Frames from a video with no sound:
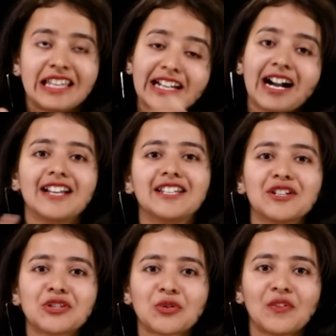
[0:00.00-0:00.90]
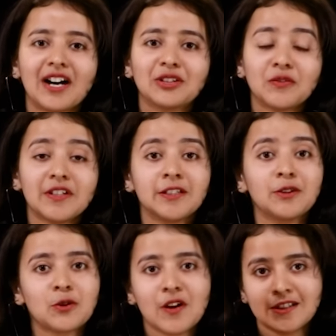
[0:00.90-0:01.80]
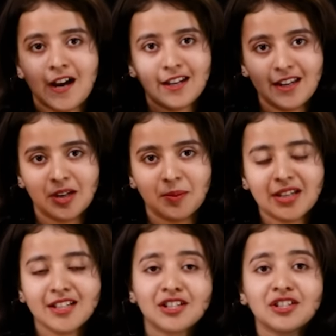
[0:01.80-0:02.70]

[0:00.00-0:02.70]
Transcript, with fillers: ये कहानी की शुरुआत हुई थी 2001 में